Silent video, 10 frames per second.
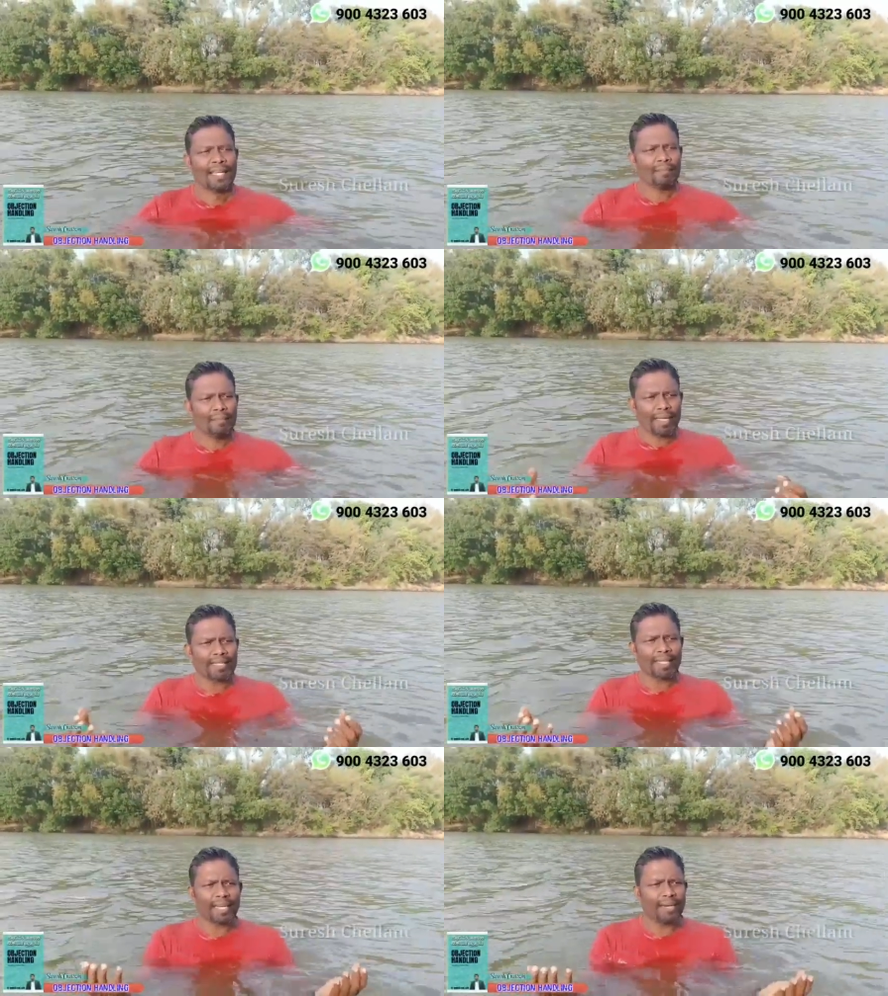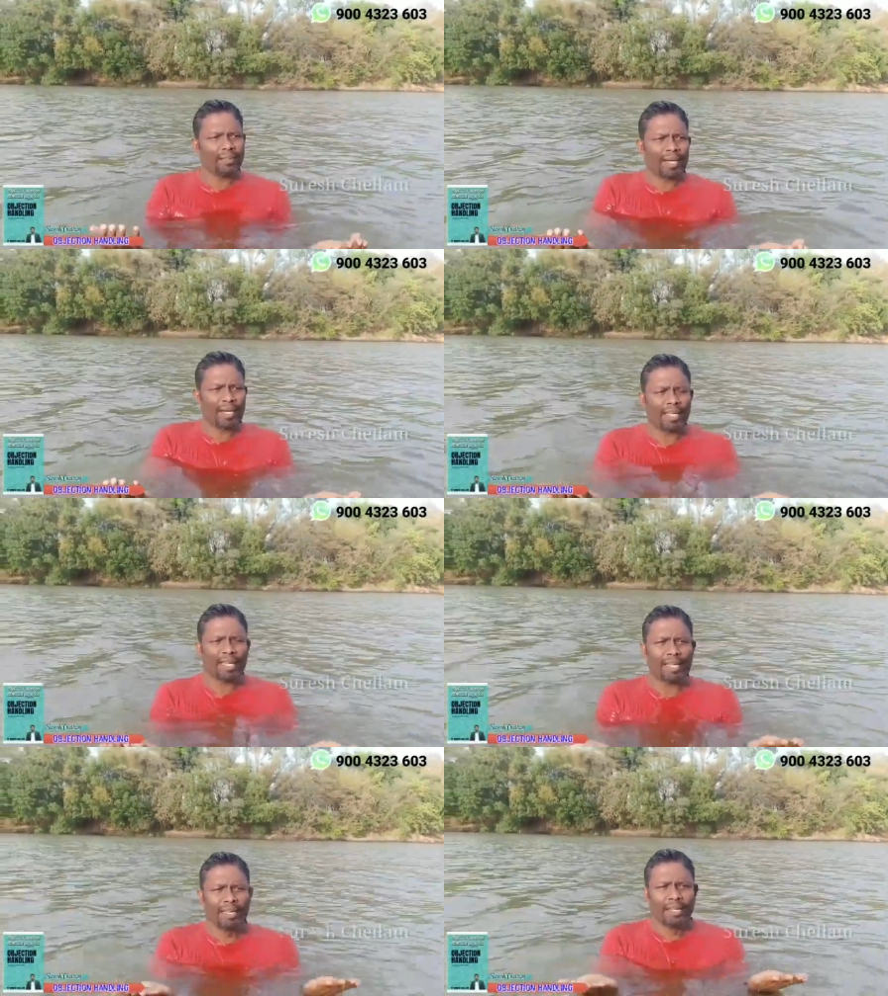ஏன்னா பேசிக்காக நெட்ஒர்க்
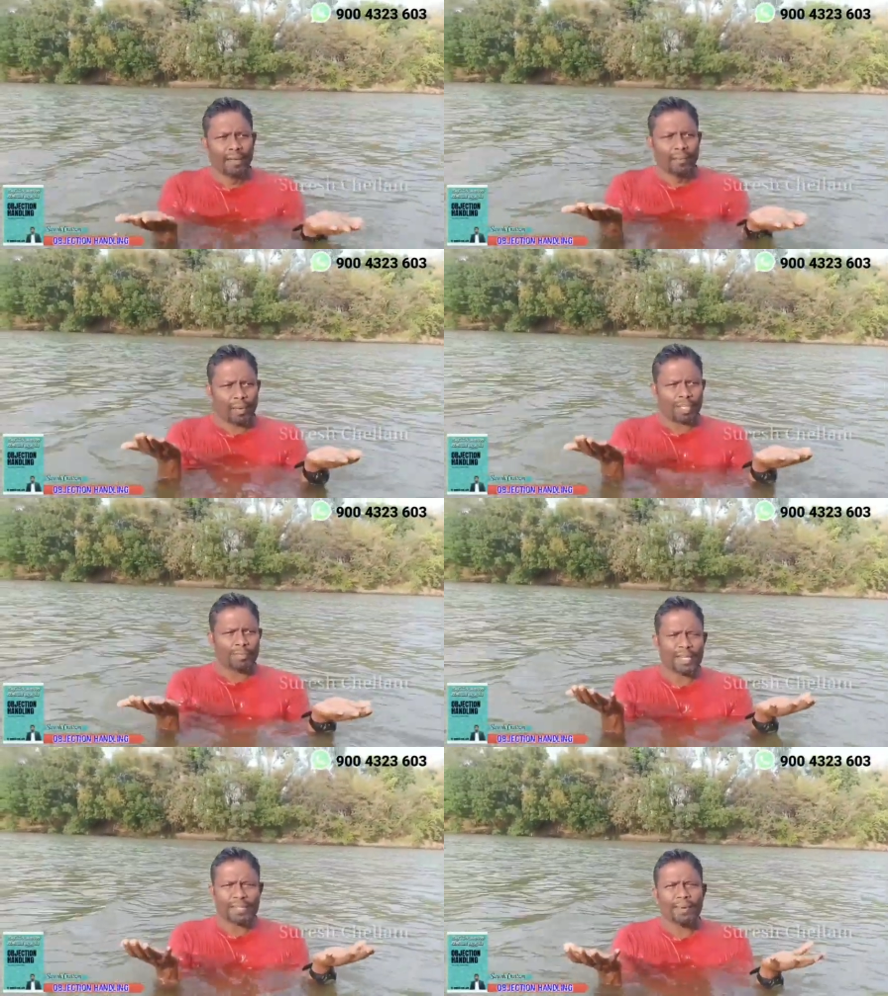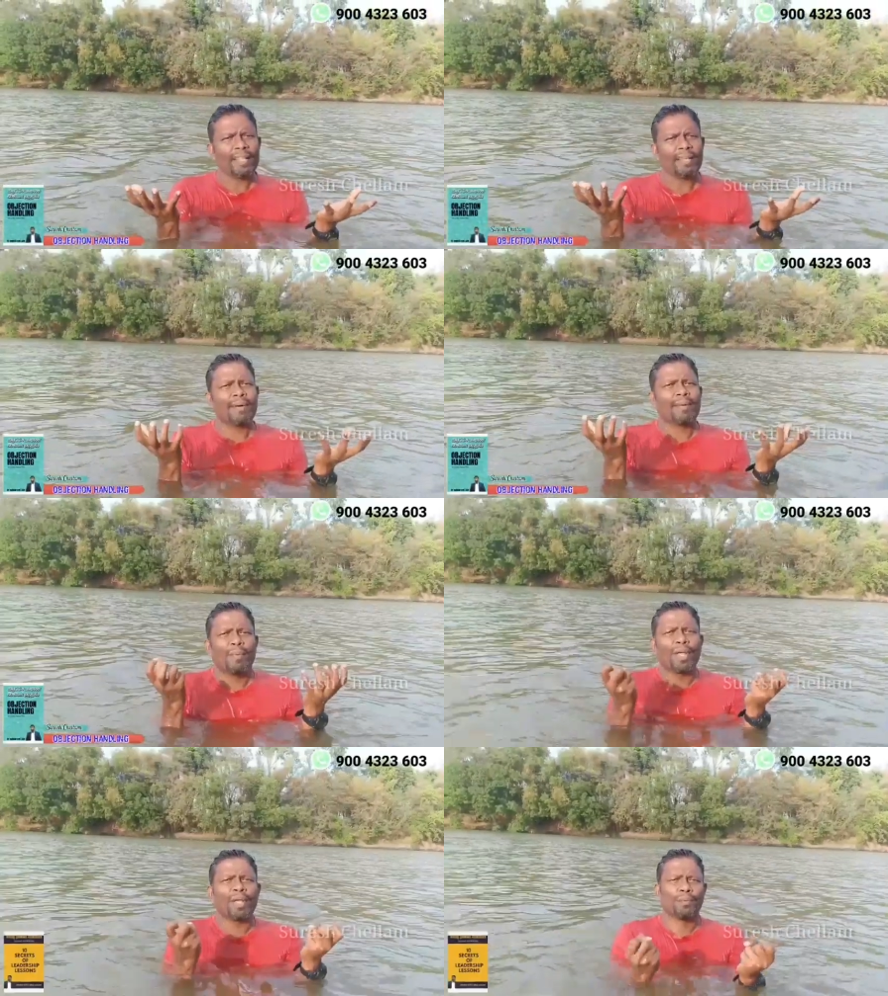மார்க்கெட்டிங்கே ப்ராஸ்பெக்ட் பண்ணது நமக்கு
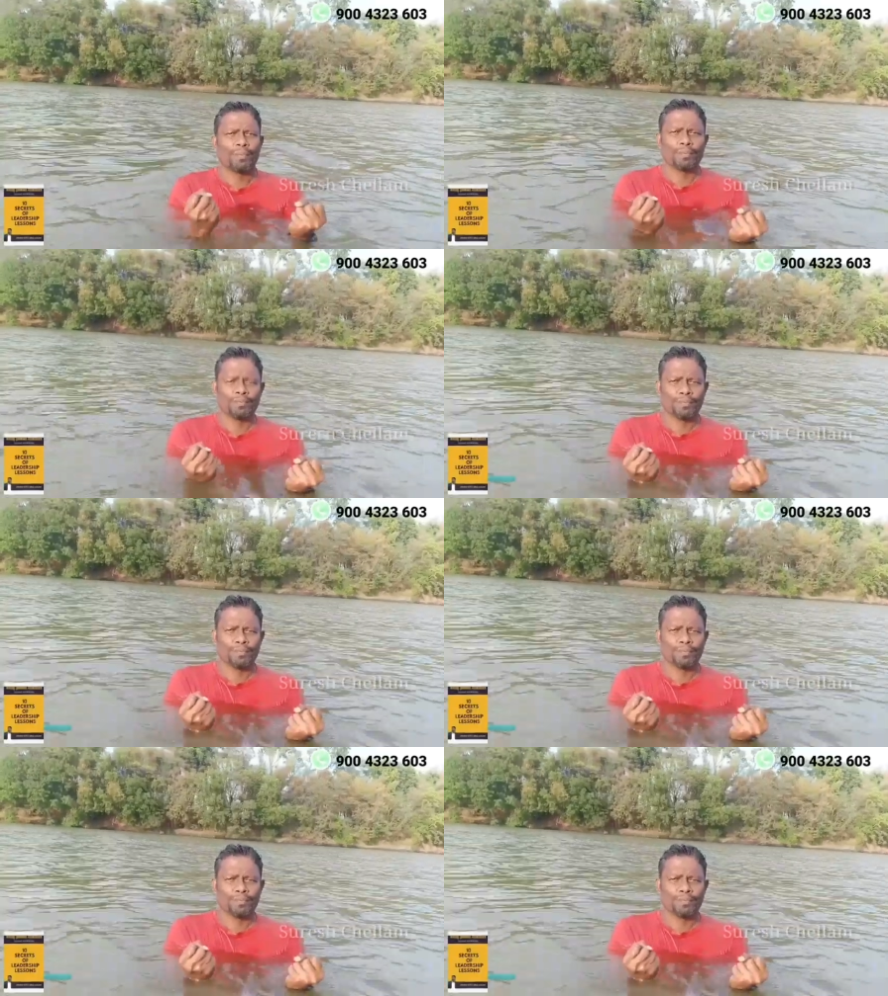பிடிக்கணும்